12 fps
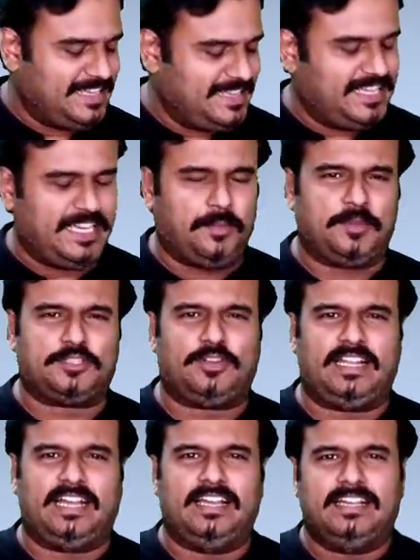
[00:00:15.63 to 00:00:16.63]
இந்த
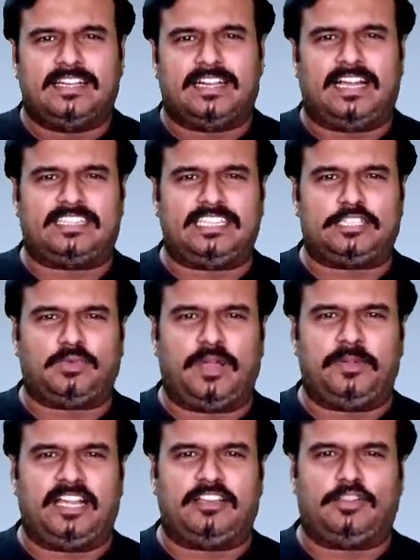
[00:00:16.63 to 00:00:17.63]
எபிசோடில் கார்த்திக்
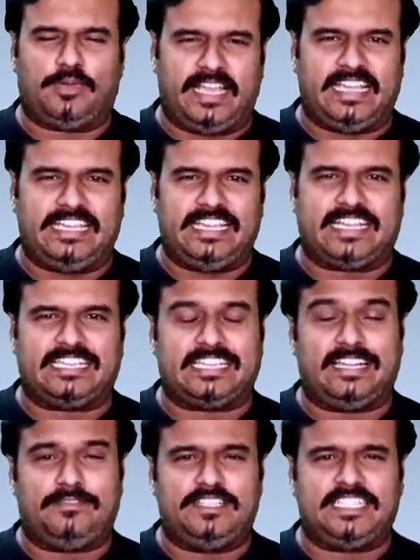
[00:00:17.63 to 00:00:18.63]
சுவாமிநாதனுடைய
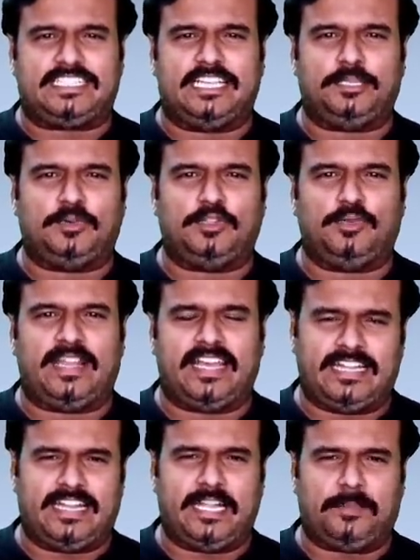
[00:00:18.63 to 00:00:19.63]
இயக்கத்தில் விஜய் சேதுபதியுடைய
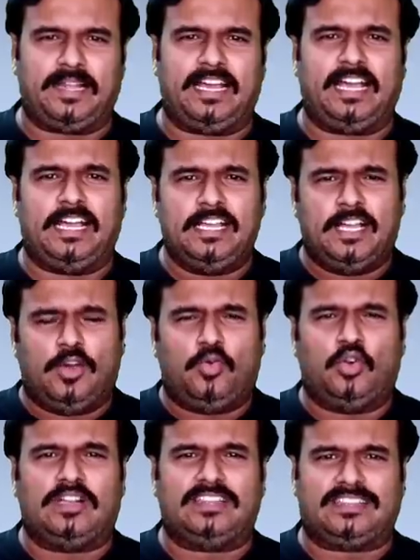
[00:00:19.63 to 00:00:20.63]
நடிப்பில்
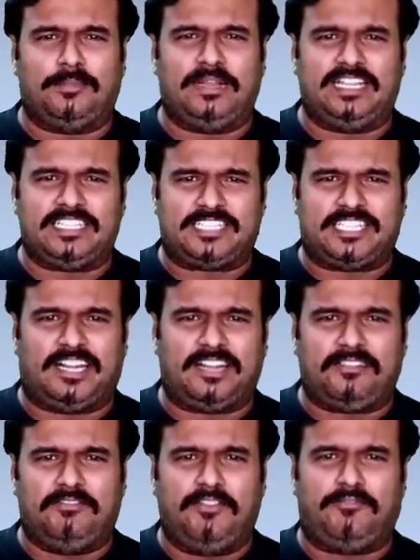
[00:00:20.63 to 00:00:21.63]
ஒரு தமிழ்
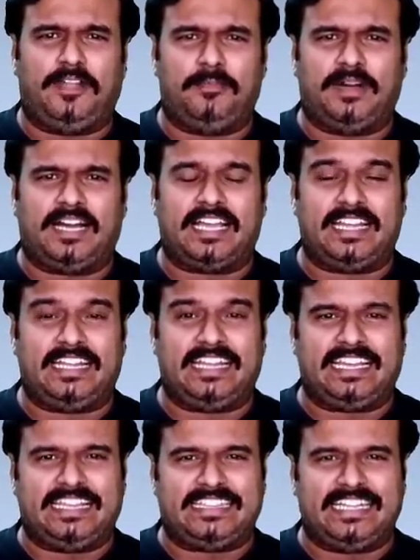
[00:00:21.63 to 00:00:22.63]
ஷார்ட் வெப் ஃபிலிமாக
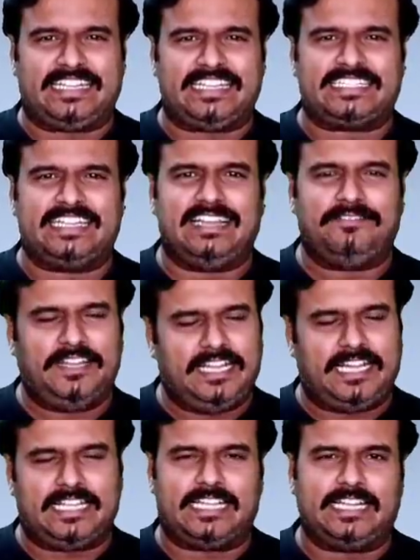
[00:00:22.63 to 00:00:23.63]
இன்றைக்கி தேட்டர்ஸில்
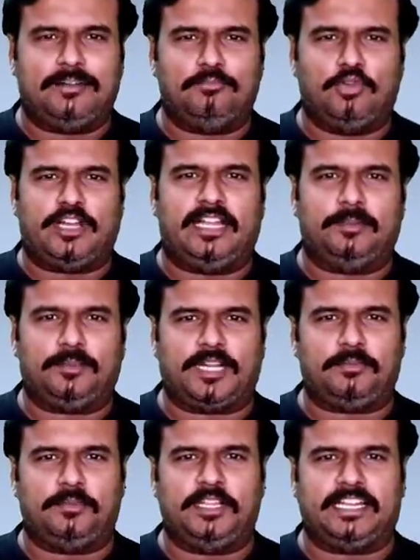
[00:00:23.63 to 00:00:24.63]
வெளியாகிருக்கிற முகில்
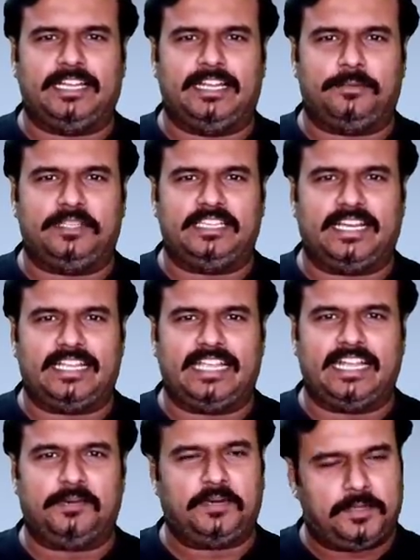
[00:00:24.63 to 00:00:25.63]
படம் எப்படி இருக்குது அப்படின்னு தான்
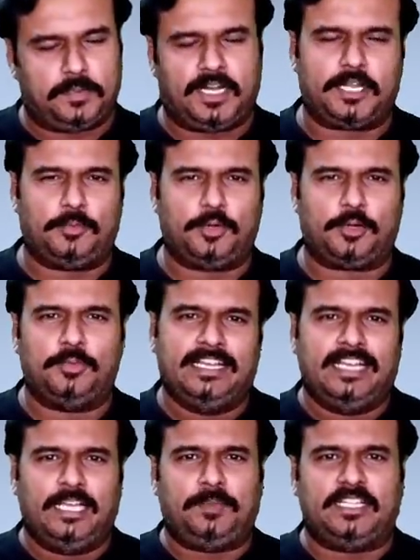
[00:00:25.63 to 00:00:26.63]
இங்கே நம்ம பார்க்க போகிறோம்
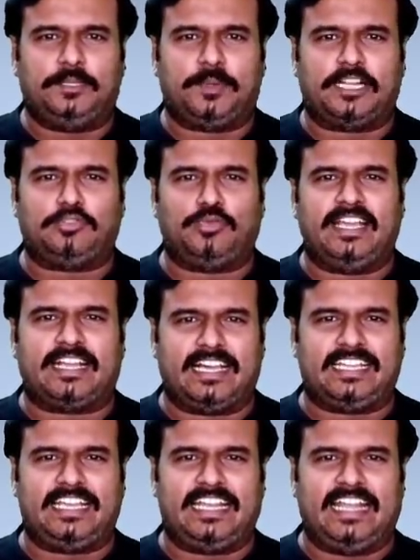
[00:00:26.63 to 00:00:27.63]
இப்போ அந்த படத்துடைய
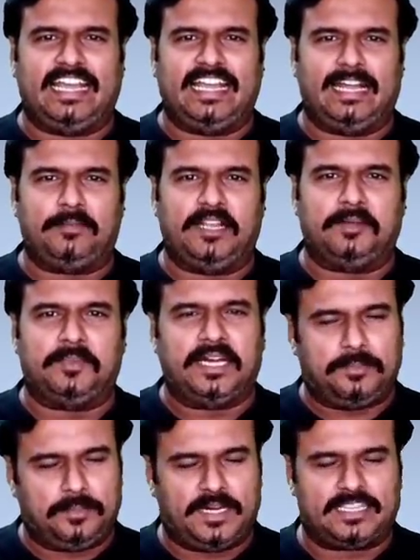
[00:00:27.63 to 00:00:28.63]
கதை என்ன அப்படின்னு
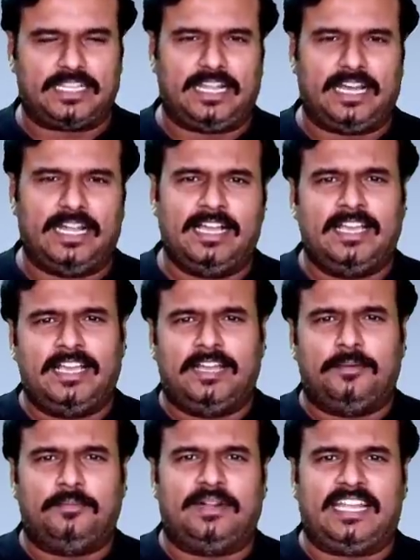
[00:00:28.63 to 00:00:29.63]
நம்ம பார்த்துடலாம்
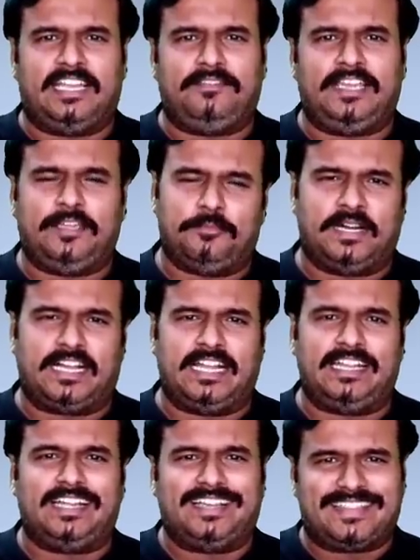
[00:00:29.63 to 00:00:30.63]
மனைவி
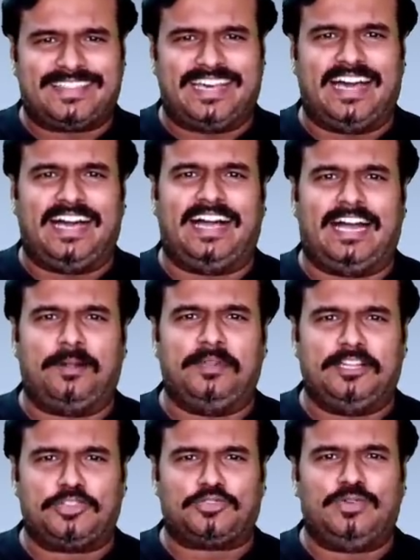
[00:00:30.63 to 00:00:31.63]
மகள் தான்
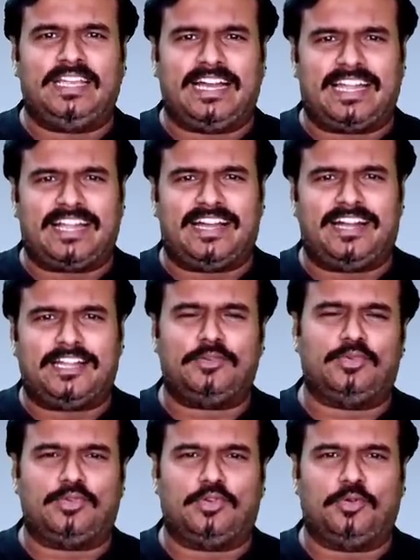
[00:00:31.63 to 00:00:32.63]
அப்படின்னு சொல்லி அழகான
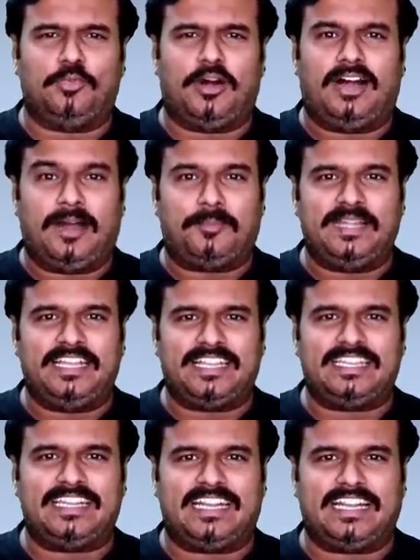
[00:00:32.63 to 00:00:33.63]
ஒரு குடும்பம் அப்படி
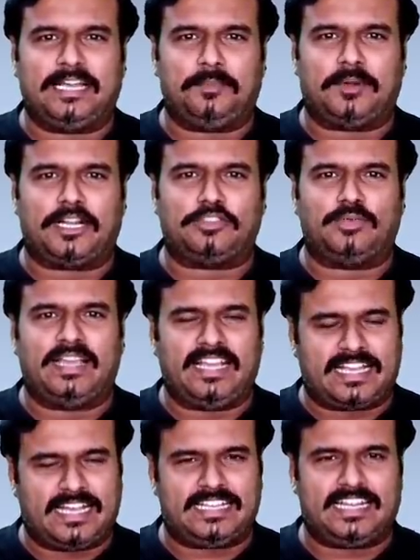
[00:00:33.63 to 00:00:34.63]
இருந்துகிட்டு இருக்க
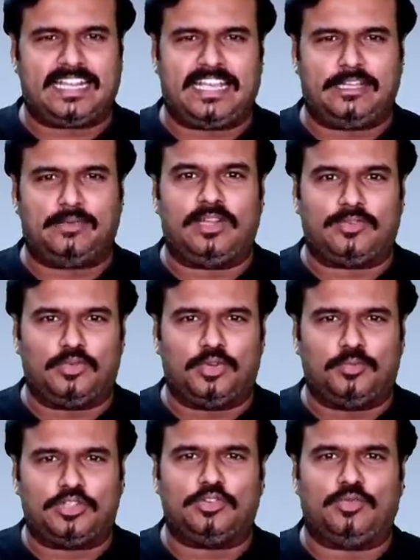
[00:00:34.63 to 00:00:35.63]
படத்துடைய கதாநாயகனுடைய
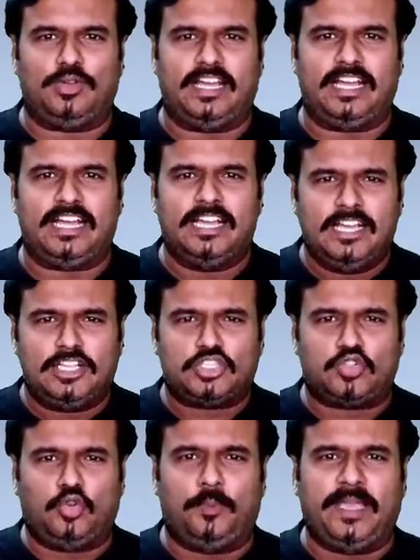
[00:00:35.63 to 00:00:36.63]
குடும்பத்துக்குள்ளே
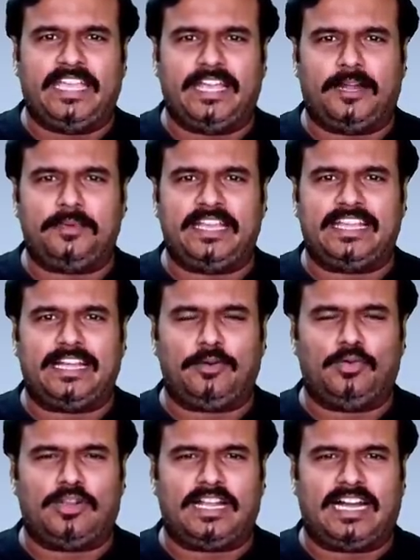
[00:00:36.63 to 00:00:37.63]
ஸ்கூபி அப்படிங்கிற
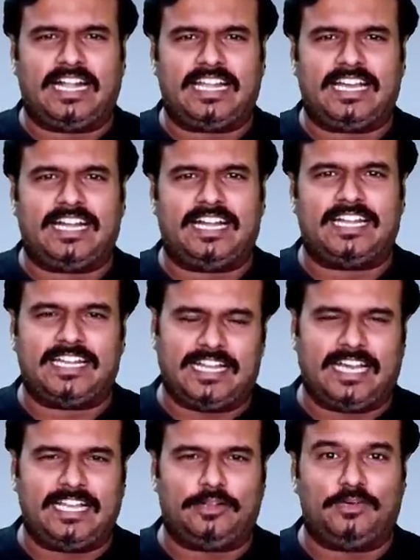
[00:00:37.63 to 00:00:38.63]
ஒரு அழகான
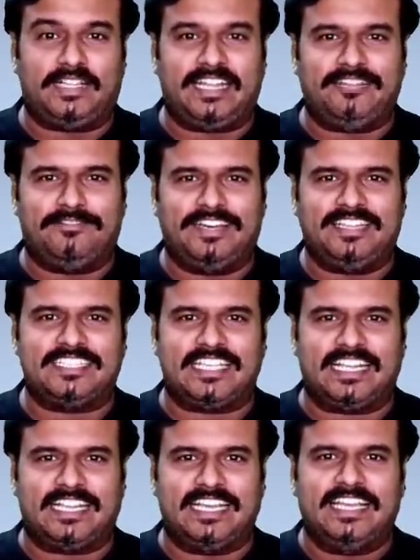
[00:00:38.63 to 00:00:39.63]
நாய்க்குட்டி வந்து
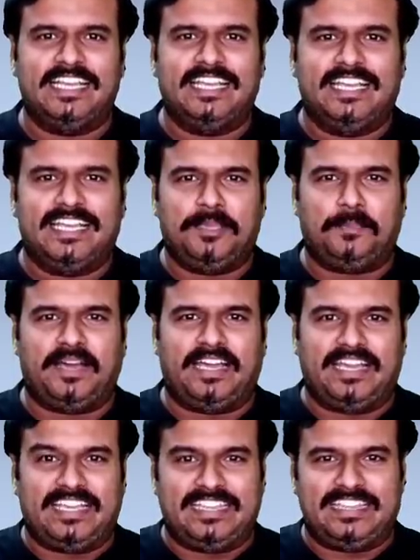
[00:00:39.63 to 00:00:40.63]
சேருது இப்போ
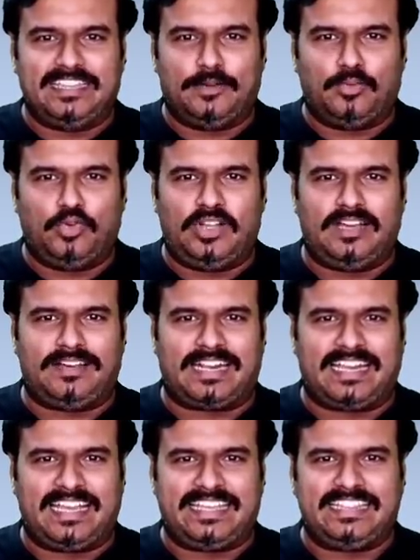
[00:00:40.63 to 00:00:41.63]
இந்த உள்ளே
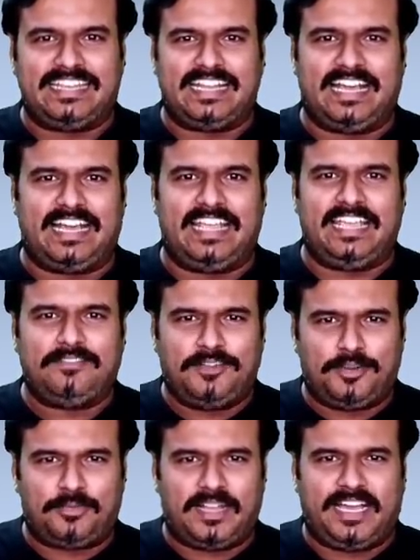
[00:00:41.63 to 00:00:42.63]
வர்ற இந்த நாய்
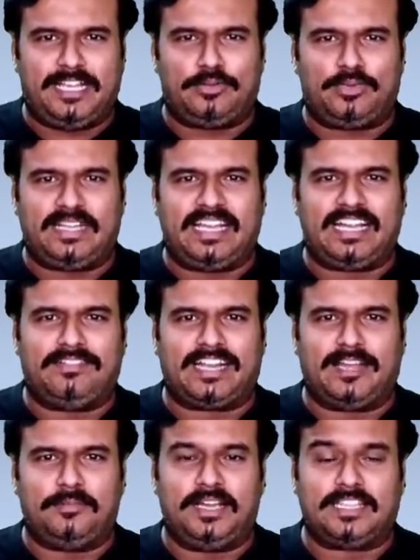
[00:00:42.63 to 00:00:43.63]
வெறும் நாய்க்குட்டியாக
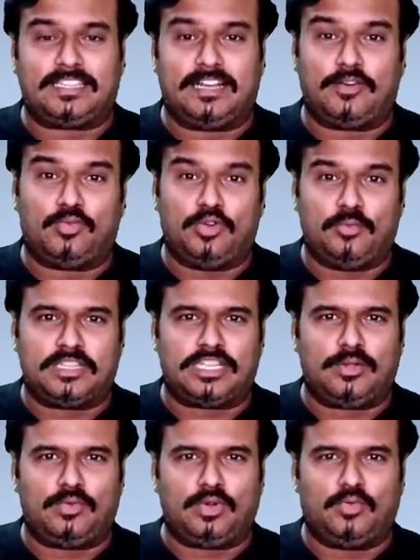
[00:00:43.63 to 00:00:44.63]
வராமல் தான்
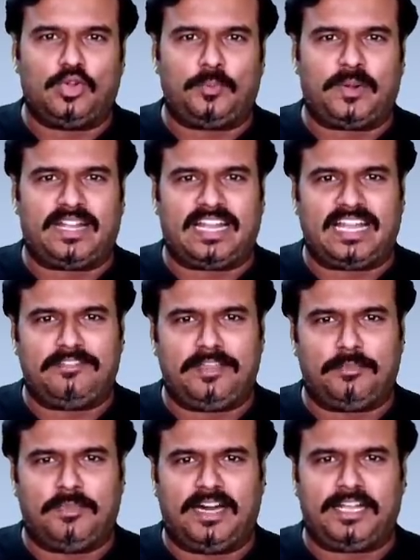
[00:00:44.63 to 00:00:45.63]
குடும்பத்தில் ஒரு
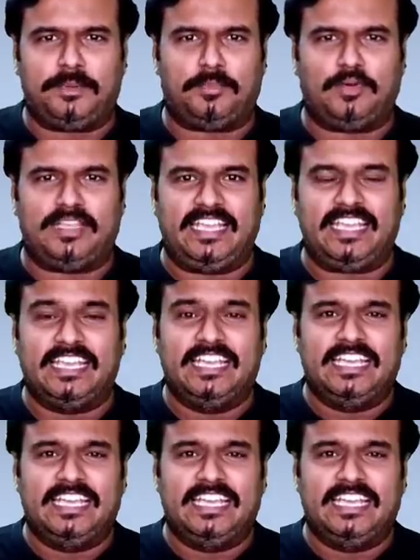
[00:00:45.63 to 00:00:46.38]
உறுப்பினராகவே மாறி போய்